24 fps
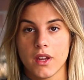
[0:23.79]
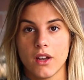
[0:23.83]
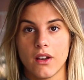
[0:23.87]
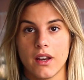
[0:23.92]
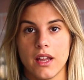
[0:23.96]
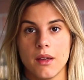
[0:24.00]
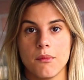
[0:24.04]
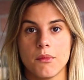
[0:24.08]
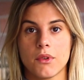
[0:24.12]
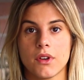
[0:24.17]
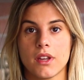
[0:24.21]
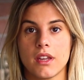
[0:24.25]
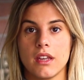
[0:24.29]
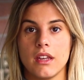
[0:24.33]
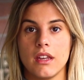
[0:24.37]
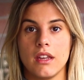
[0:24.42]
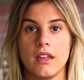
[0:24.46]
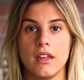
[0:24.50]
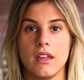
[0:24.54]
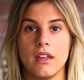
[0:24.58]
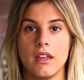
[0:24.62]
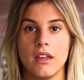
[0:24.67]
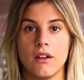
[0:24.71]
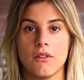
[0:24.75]
Eu lembro
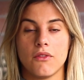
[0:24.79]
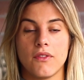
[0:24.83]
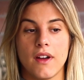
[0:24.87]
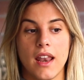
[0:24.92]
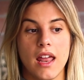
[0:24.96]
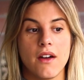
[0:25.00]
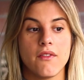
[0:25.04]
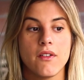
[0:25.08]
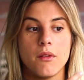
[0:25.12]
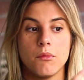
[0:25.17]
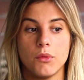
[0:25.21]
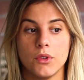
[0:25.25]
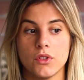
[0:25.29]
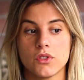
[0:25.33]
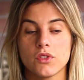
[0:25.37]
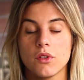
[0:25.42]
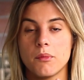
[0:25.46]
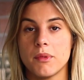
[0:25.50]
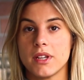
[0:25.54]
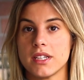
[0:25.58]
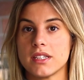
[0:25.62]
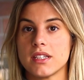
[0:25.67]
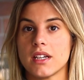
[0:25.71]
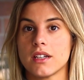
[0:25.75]
que eu falava muito
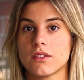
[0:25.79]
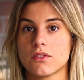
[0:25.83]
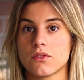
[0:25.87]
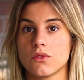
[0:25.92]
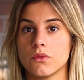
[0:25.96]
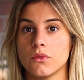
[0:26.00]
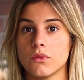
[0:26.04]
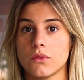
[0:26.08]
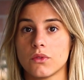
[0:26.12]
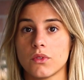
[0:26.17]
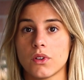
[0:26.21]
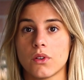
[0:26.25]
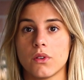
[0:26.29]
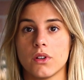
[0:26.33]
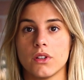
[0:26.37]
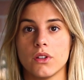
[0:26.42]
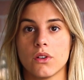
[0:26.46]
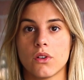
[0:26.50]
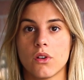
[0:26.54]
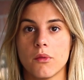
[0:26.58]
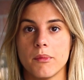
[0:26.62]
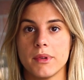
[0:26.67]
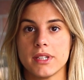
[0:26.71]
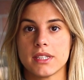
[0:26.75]
sobre esse assunto e quando
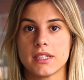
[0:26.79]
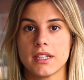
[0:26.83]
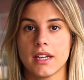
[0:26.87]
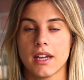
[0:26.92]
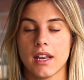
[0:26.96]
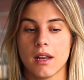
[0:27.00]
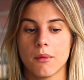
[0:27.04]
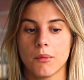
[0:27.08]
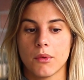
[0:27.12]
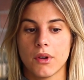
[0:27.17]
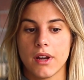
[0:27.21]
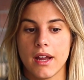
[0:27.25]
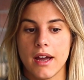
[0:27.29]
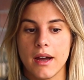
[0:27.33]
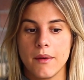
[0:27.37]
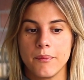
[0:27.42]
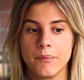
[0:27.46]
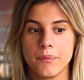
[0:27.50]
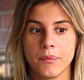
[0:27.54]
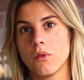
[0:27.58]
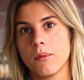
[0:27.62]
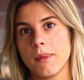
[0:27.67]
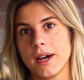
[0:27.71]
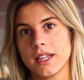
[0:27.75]
eu comecei a
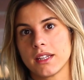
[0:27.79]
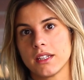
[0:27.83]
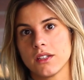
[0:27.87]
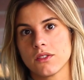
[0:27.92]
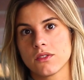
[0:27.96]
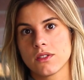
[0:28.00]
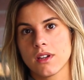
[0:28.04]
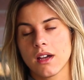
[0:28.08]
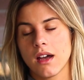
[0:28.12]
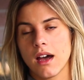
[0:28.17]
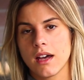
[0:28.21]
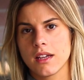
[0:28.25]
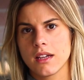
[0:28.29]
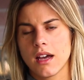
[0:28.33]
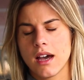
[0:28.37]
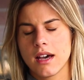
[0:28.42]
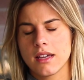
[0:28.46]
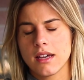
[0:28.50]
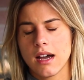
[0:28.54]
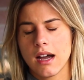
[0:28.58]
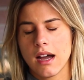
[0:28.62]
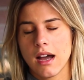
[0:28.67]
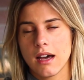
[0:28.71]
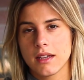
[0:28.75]
namorar com o Matheus,
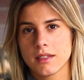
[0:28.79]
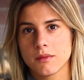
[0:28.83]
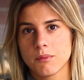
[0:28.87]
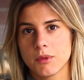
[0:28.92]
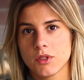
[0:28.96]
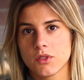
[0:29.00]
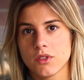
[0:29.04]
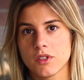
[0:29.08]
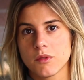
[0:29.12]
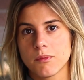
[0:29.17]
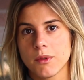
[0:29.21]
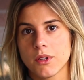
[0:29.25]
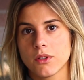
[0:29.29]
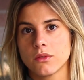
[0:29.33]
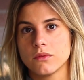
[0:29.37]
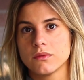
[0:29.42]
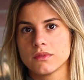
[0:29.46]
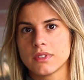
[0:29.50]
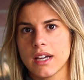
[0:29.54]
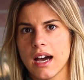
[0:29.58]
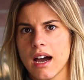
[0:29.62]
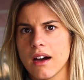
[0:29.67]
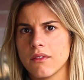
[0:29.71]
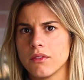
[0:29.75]
as pessoas
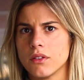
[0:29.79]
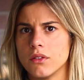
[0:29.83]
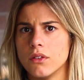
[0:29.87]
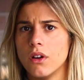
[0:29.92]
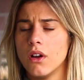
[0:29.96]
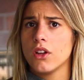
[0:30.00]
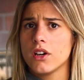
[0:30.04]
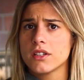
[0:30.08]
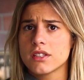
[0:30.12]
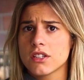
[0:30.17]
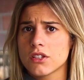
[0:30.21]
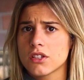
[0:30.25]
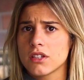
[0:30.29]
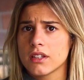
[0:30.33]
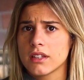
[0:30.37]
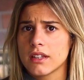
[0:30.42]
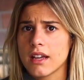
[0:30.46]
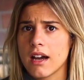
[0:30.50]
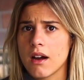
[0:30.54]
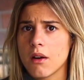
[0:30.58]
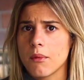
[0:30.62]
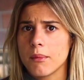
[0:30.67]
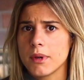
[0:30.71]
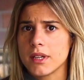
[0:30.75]
perguntavam: Nossa,
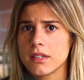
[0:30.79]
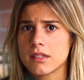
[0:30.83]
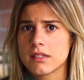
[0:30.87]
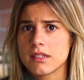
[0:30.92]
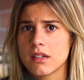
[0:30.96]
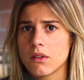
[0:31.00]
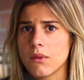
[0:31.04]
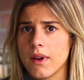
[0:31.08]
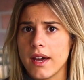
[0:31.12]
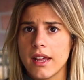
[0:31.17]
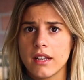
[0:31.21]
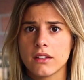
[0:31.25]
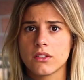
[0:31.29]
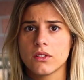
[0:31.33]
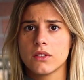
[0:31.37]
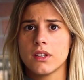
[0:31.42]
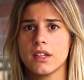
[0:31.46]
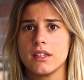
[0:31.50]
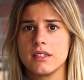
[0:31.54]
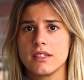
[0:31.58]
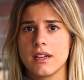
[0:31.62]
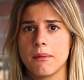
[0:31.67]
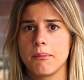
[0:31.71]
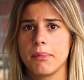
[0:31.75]
Chantal, mas você não era
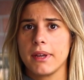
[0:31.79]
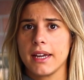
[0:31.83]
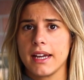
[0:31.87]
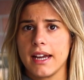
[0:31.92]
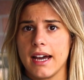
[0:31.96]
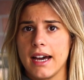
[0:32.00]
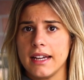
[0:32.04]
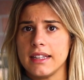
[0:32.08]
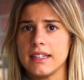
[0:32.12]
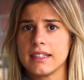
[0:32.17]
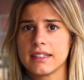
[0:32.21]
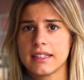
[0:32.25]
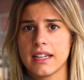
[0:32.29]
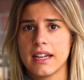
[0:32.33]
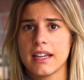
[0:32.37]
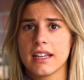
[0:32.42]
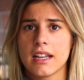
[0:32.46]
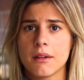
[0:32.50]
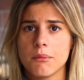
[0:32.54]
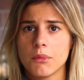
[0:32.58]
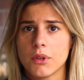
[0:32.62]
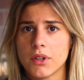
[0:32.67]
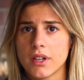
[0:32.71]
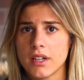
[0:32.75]
toda desapegada, tá aí
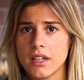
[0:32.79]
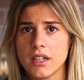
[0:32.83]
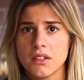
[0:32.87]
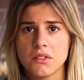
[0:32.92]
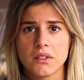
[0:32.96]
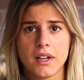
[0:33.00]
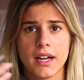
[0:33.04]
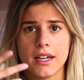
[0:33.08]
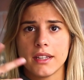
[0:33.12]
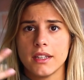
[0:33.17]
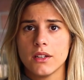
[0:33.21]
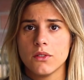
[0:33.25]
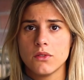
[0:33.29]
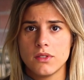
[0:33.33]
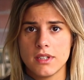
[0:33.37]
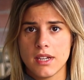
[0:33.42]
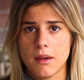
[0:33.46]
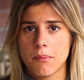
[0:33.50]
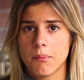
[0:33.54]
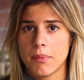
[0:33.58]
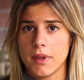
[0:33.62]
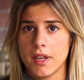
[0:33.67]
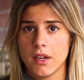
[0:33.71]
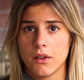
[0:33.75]
namorando, cadê o
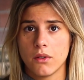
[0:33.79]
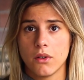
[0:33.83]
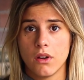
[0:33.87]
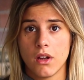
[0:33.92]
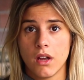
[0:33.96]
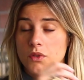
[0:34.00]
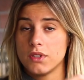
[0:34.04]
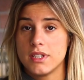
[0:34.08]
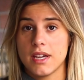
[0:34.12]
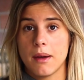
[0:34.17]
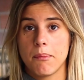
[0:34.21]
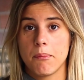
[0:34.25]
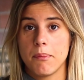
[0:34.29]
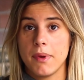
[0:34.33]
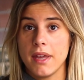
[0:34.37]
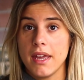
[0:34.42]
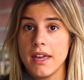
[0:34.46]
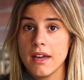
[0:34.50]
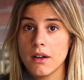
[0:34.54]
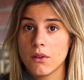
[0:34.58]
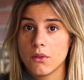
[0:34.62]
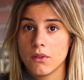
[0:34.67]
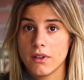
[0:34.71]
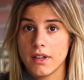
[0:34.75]
desapego? O
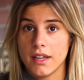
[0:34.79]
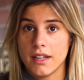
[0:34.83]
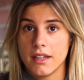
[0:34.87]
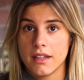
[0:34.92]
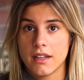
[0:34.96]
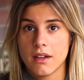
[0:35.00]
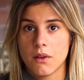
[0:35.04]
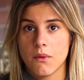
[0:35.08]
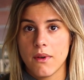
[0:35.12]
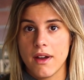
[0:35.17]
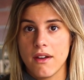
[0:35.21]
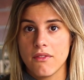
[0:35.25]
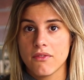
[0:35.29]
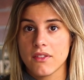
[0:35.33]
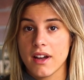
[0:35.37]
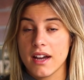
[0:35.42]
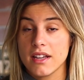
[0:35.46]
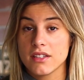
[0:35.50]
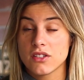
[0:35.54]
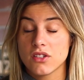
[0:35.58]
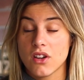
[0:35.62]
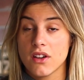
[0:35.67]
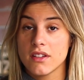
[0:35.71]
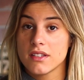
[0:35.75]
desapego, ele não é
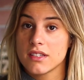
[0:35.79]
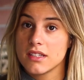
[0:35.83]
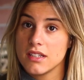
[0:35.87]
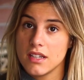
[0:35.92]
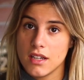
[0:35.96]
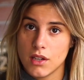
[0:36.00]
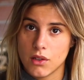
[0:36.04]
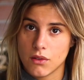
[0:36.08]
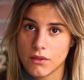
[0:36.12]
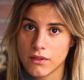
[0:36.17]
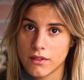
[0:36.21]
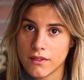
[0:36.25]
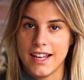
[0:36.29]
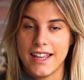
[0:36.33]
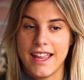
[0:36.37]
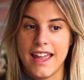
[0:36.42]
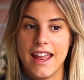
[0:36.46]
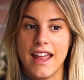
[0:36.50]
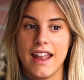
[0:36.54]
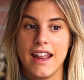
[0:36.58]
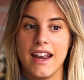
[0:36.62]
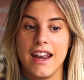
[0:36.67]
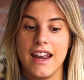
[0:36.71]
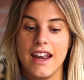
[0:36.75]
ficar sozinho, ele
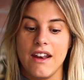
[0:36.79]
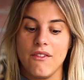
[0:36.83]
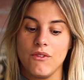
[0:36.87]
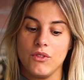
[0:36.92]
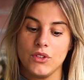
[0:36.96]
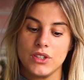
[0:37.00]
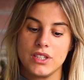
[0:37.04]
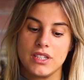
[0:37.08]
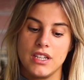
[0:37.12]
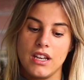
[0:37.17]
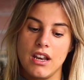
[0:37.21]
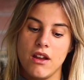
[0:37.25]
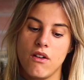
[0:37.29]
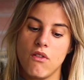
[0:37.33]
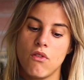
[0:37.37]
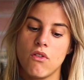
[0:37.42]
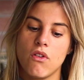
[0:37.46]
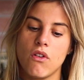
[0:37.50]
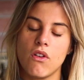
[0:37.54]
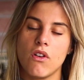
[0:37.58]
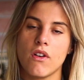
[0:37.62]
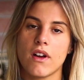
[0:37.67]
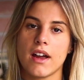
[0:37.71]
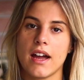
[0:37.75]
é você não
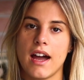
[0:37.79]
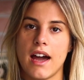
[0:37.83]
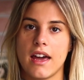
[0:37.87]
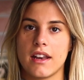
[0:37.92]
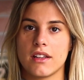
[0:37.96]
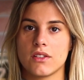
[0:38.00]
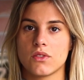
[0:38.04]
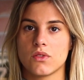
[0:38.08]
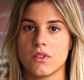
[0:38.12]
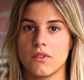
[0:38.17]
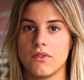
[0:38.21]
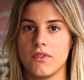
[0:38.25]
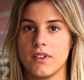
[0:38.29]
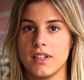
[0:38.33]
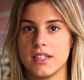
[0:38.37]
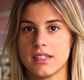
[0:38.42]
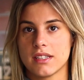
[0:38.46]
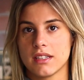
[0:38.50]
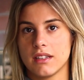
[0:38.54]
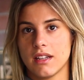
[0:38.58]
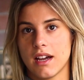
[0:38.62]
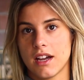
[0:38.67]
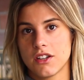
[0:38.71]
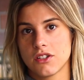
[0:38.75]
colocar a sua
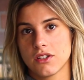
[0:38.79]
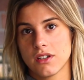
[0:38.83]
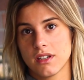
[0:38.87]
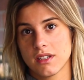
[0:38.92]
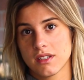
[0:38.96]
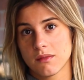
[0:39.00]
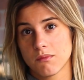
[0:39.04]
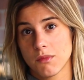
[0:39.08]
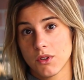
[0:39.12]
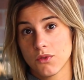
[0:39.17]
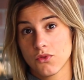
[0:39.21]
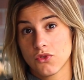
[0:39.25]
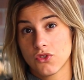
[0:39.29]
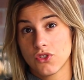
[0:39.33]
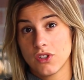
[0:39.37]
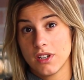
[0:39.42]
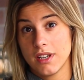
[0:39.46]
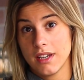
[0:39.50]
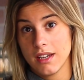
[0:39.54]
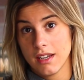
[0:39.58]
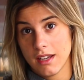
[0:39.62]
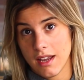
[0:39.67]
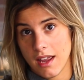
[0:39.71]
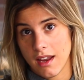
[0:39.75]
felicidade nas mãos
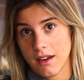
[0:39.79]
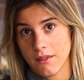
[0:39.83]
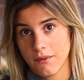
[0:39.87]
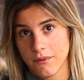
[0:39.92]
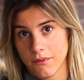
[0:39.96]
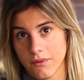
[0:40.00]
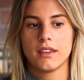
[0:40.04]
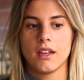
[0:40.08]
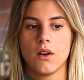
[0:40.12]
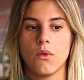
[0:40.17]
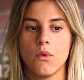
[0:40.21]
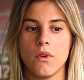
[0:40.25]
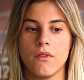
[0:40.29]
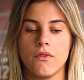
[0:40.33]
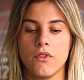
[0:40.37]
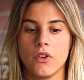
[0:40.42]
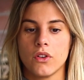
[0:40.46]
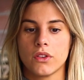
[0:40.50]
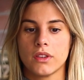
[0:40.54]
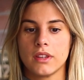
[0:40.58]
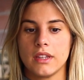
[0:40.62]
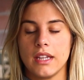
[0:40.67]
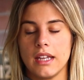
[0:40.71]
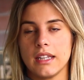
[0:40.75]
de ninguém. Então eu
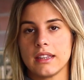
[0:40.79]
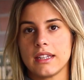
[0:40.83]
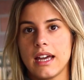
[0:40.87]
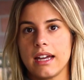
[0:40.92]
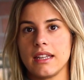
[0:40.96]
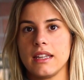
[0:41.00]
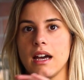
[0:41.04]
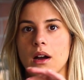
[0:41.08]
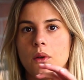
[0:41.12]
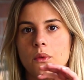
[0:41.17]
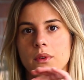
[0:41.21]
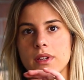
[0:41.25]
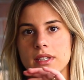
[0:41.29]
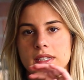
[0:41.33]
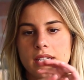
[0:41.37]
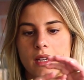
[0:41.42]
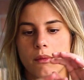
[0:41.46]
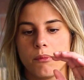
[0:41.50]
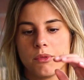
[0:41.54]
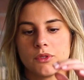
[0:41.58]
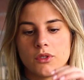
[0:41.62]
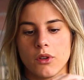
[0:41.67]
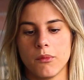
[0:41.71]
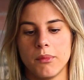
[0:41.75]
vou tentar dar um
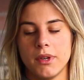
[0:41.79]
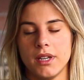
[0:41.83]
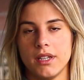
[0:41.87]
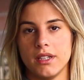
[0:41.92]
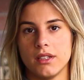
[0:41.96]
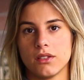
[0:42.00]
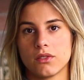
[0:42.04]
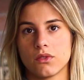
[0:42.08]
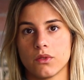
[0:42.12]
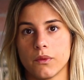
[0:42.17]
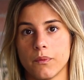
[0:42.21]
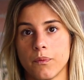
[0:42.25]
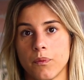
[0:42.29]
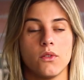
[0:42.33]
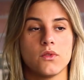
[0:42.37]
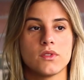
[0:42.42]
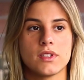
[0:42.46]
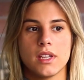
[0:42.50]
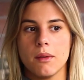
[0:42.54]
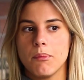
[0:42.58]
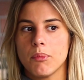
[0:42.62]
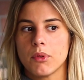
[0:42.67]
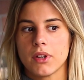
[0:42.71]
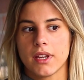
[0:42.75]
exemplo sobre isso. Eu
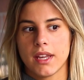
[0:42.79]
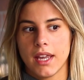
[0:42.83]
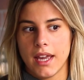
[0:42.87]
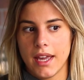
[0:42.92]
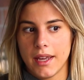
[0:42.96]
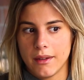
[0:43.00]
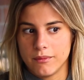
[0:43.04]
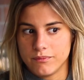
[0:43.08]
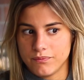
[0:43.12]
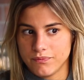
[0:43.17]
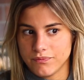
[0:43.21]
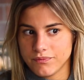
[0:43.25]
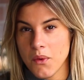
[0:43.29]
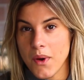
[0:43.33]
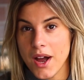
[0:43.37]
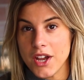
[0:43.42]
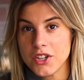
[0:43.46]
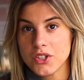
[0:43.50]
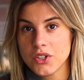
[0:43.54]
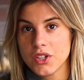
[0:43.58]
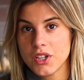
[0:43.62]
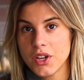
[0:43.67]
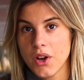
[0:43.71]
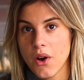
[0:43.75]
não sei porquê, eu
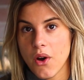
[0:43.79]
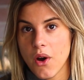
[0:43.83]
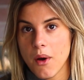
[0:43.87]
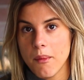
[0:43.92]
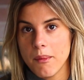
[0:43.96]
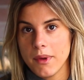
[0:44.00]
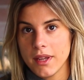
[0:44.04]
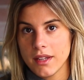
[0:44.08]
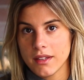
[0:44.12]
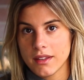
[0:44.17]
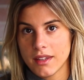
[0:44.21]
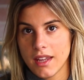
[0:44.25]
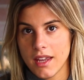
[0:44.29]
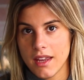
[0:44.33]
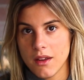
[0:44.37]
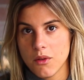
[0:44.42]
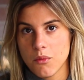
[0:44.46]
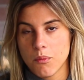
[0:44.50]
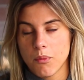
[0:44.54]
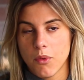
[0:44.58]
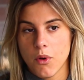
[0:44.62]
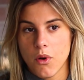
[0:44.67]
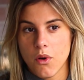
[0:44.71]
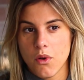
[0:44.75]
acho que homem
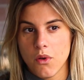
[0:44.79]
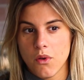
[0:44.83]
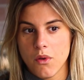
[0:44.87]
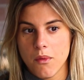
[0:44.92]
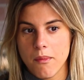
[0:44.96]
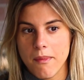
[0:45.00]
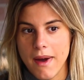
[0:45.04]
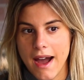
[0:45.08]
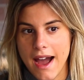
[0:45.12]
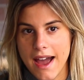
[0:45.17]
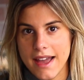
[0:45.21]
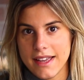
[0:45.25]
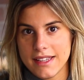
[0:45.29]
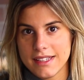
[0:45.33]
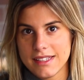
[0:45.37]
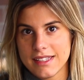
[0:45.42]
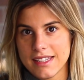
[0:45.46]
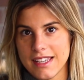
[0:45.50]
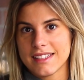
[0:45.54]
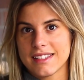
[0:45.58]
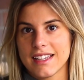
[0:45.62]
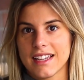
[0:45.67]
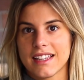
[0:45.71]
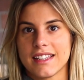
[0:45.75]
tem um pouco
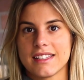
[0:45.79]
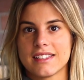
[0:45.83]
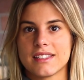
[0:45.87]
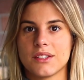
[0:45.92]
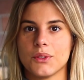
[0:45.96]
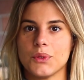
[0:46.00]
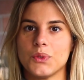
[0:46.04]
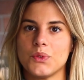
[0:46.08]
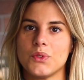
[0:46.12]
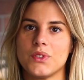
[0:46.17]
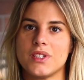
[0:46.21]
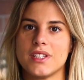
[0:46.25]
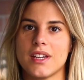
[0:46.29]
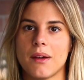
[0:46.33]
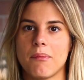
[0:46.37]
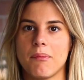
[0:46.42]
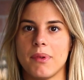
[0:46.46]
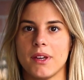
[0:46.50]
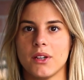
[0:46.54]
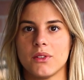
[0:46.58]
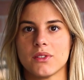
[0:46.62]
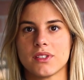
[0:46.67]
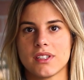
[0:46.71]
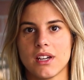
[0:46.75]
mais essa questão do
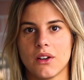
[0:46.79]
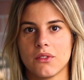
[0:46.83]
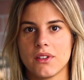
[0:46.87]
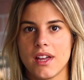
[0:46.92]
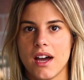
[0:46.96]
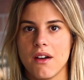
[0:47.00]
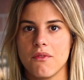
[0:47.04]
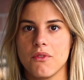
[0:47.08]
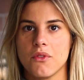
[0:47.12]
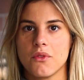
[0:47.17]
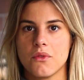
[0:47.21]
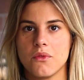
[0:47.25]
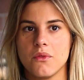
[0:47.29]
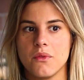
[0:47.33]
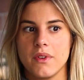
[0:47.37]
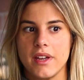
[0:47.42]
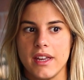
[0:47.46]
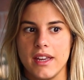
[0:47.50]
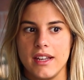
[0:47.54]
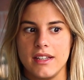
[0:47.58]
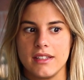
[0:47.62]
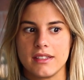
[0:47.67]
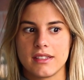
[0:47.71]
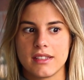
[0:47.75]
desapego saudável com
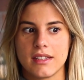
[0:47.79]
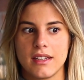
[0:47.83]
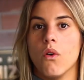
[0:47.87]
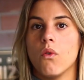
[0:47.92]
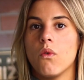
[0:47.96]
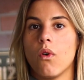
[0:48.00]
eles.